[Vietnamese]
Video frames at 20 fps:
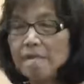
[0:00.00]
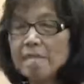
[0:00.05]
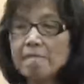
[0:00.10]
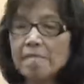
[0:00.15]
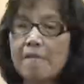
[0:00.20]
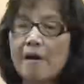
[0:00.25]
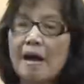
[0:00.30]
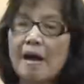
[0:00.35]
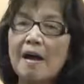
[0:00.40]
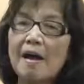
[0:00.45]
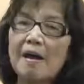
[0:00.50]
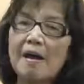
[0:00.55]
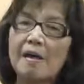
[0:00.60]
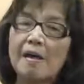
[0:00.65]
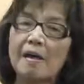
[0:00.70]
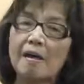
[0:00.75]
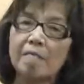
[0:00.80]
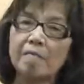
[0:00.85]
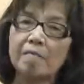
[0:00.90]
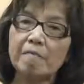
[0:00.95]
và
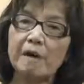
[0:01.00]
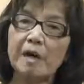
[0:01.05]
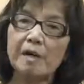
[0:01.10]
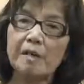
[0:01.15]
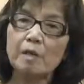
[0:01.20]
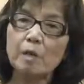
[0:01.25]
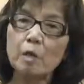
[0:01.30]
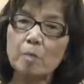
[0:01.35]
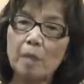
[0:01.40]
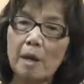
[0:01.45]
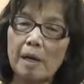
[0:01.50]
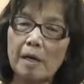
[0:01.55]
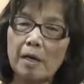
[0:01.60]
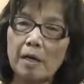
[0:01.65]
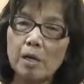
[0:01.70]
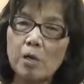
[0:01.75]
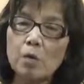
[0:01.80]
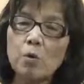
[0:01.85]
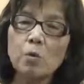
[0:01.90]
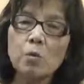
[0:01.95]
và nhưng mà
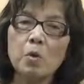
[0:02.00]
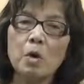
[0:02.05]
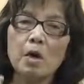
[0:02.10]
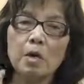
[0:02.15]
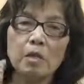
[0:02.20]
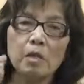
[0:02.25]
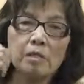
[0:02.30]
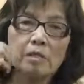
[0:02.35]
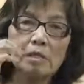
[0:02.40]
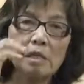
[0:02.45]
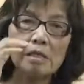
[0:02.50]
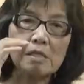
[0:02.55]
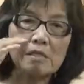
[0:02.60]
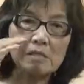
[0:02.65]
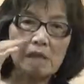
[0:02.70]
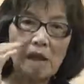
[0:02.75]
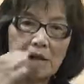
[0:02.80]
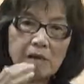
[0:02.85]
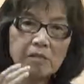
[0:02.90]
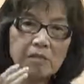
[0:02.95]
nếu nó chỉ
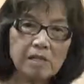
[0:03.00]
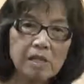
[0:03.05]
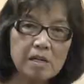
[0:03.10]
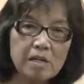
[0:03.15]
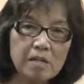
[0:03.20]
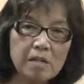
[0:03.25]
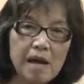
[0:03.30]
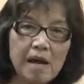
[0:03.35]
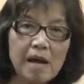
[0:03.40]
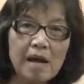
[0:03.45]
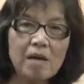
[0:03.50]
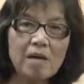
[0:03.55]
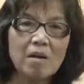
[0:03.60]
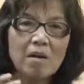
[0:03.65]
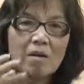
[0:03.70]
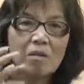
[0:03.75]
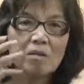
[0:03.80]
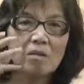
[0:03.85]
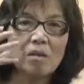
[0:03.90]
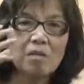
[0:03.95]
sản sinh ra
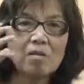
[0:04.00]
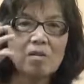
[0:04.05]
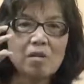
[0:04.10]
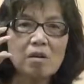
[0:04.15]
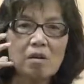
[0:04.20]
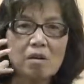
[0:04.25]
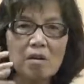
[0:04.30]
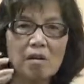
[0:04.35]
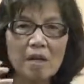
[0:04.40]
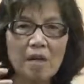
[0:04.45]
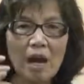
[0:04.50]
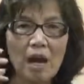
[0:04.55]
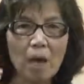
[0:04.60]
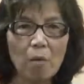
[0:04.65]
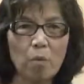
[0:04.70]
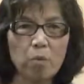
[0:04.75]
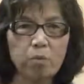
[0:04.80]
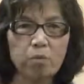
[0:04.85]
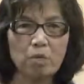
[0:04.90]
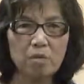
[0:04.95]
những người
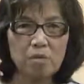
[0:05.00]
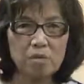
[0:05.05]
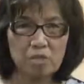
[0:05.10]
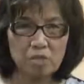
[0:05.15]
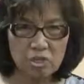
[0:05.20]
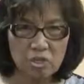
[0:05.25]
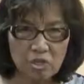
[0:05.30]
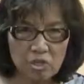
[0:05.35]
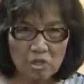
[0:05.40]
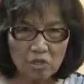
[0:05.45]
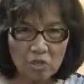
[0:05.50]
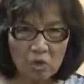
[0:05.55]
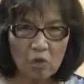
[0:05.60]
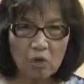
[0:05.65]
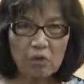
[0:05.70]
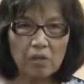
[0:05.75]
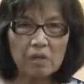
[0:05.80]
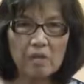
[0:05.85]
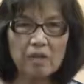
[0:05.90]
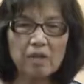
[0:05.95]
học từ chương
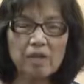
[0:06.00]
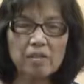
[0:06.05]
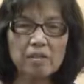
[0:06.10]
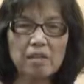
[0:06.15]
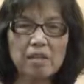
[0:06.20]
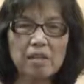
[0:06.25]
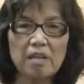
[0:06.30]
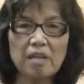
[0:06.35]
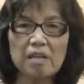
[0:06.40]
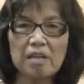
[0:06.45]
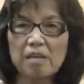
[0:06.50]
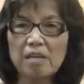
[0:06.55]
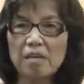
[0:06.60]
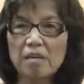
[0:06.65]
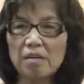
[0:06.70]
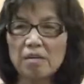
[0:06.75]
thôi thì